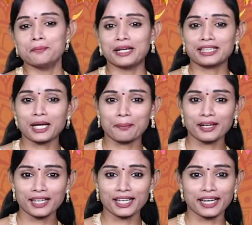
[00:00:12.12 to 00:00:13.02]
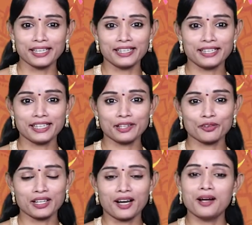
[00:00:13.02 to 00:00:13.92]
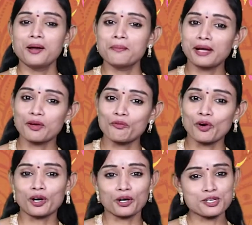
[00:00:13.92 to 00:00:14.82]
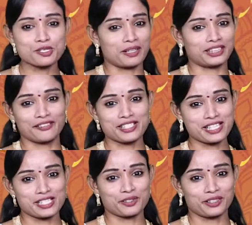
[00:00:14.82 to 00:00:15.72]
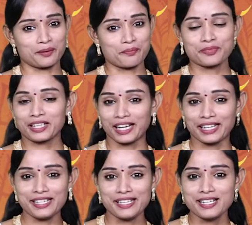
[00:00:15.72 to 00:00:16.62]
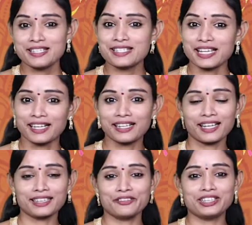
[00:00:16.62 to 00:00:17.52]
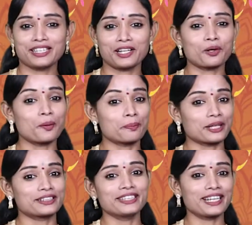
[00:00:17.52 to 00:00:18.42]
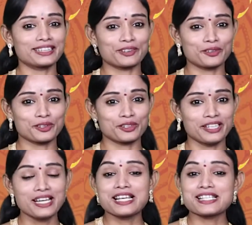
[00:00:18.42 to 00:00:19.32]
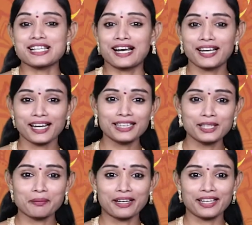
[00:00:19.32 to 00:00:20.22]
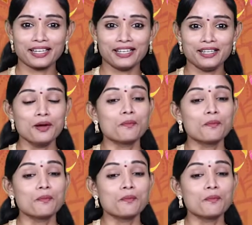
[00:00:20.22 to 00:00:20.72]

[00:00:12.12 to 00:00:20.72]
మిగతా పండుగలన్నిటినీ కూడా మనం ఒక్కరోజు మాత్రమే చేసుకుంటాం కానీ సంక్రాంతి విషయానికి ఒక ప్రత్యేకత ఉంటుంది సంక్రాంతి పండుగని